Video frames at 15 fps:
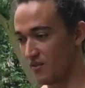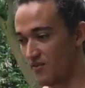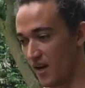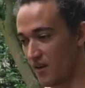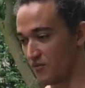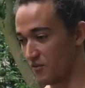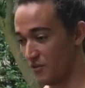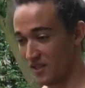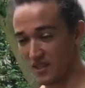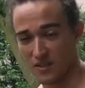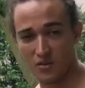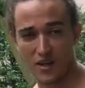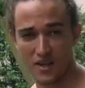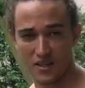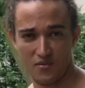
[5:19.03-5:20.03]
ele vai
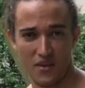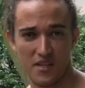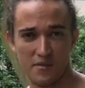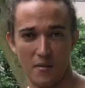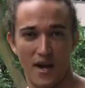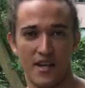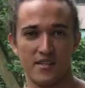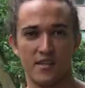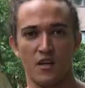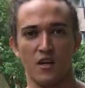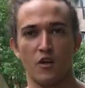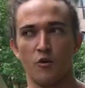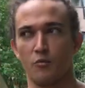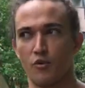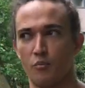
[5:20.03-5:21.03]
afunilando cada vez mais
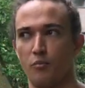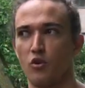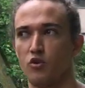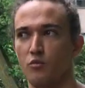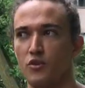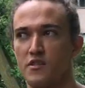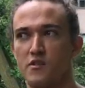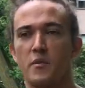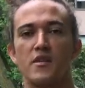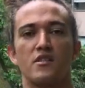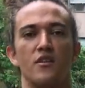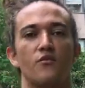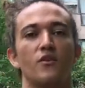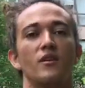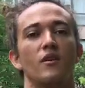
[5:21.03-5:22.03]
para um ponto muito específico.